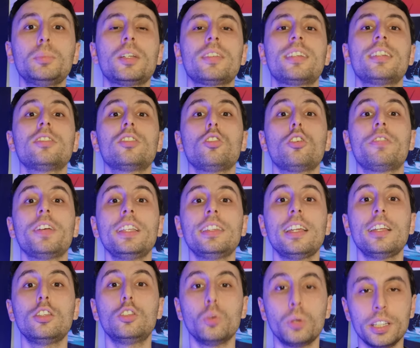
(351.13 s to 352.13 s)

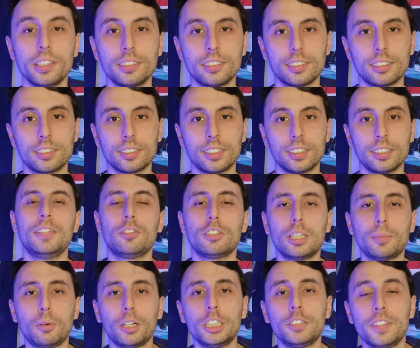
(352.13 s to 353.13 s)
1992. E
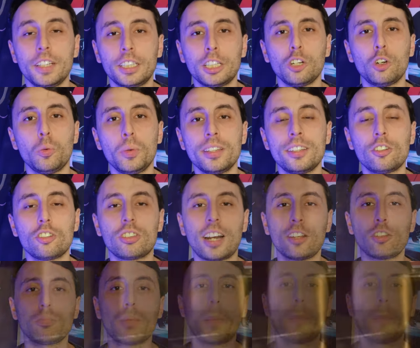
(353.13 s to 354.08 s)
você pode ver que Who Is It traz